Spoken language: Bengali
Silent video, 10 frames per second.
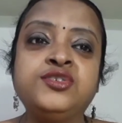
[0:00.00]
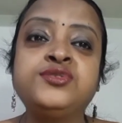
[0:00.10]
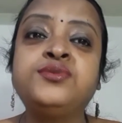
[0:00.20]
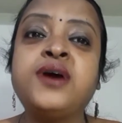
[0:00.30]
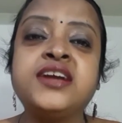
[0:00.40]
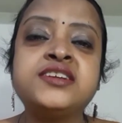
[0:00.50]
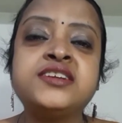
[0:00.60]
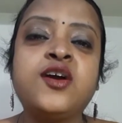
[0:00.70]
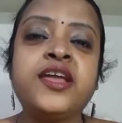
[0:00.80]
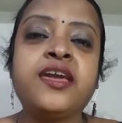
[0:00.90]
শুধু আশা
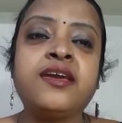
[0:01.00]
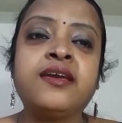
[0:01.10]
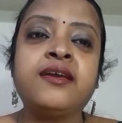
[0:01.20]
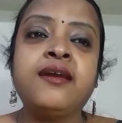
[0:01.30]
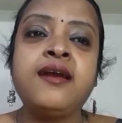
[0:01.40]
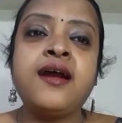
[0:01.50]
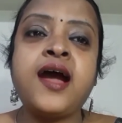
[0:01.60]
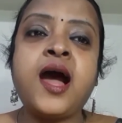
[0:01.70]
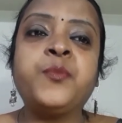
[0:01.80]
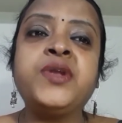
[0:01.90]
করে
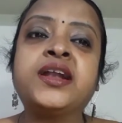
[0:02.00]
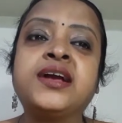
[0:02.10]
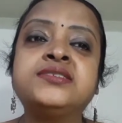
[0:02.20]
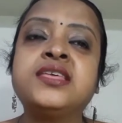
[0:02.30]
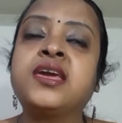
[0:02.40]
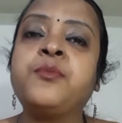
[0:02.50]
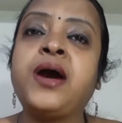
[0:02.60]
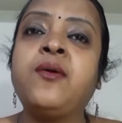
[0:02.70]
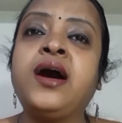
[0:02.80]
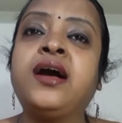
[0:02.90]
আপনার কাছ থেকে
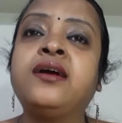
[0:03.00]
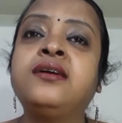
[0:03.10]
পাওয়া